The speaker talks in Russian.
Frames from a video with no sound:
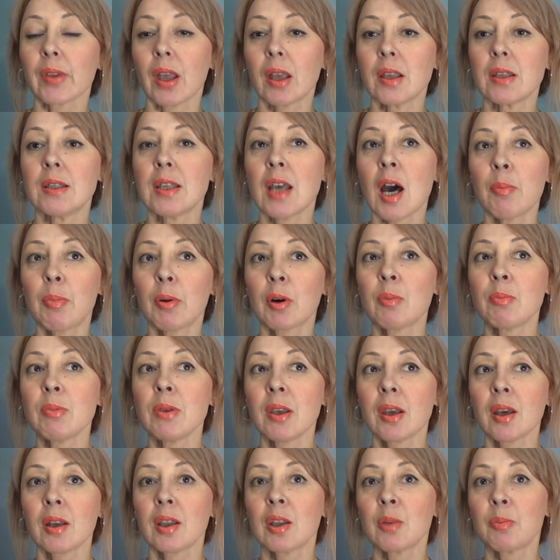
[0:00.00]
Запах
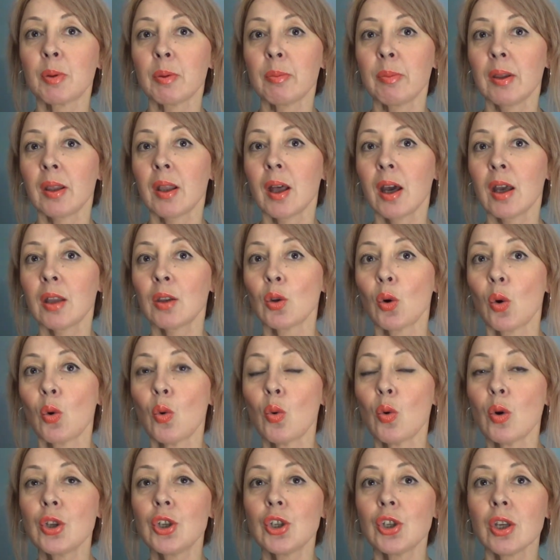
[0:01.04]
мне напоминает
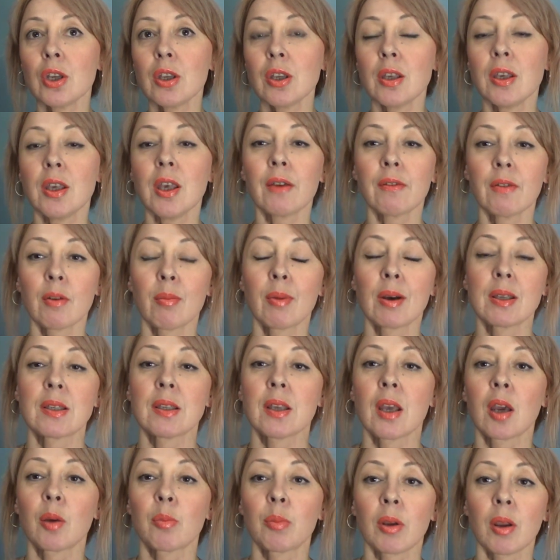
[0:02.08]
очень Ева
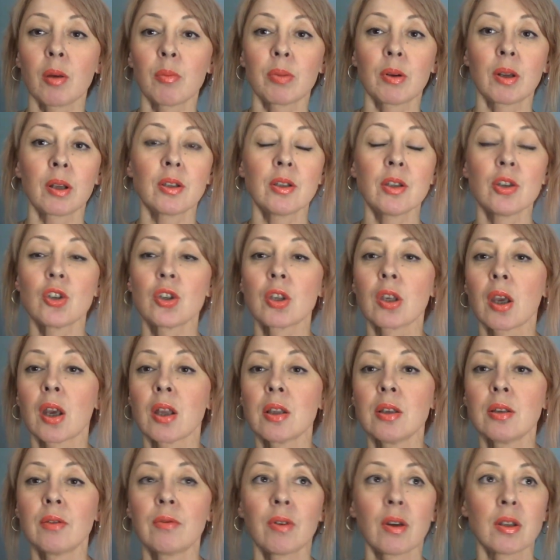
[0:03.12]
Мозаик, прям практически
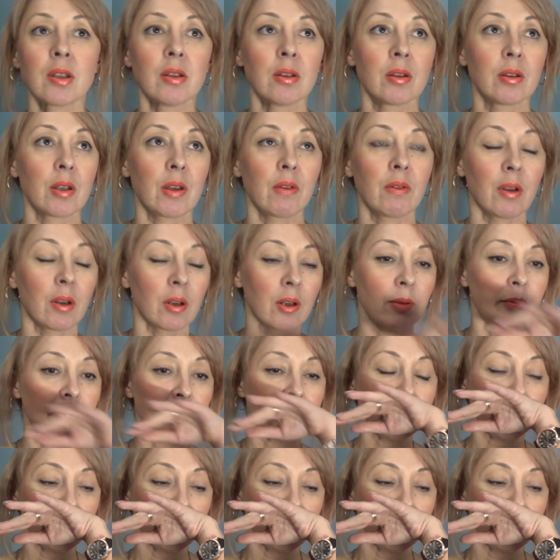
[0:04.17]
один в один, наверное